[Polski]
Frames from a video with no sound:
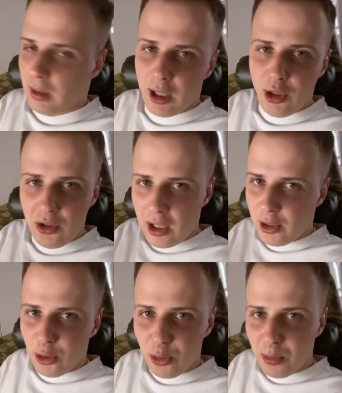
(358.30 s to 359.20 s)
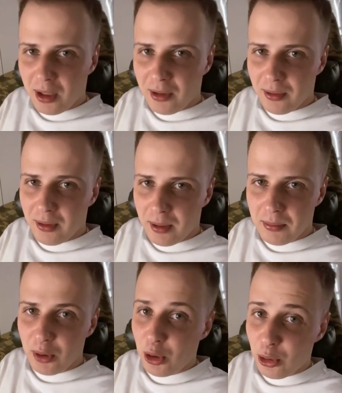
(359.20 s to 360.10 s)
Każde zdanie jest subiektywne,
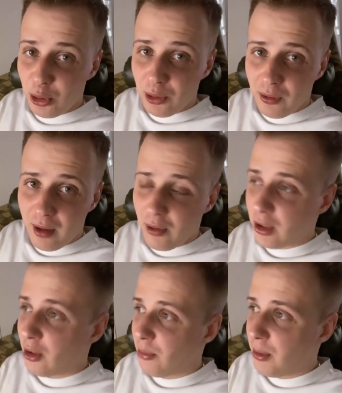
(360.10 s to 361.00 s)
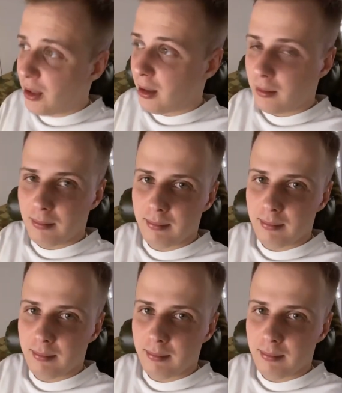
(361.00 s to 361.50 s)
jeśli to jest Twoja własna opinia.